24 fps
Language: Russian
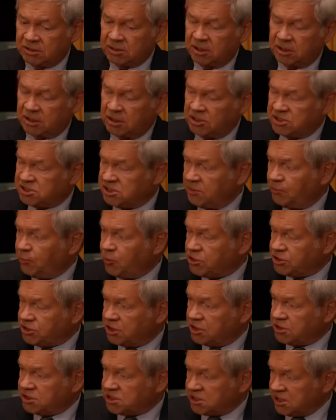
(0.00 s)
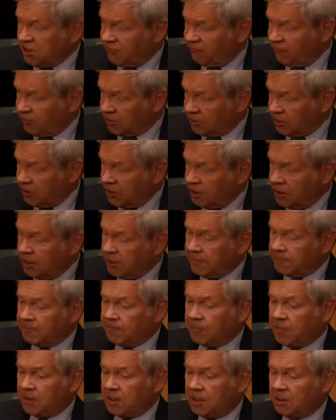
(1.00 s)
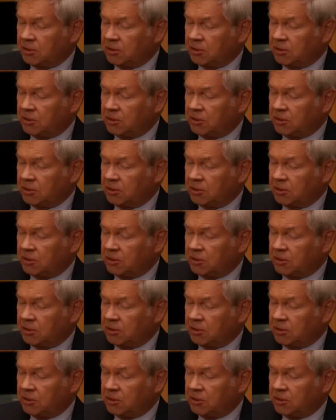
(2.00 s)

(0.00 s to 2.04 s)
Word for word: такая цепочка цифр – угу.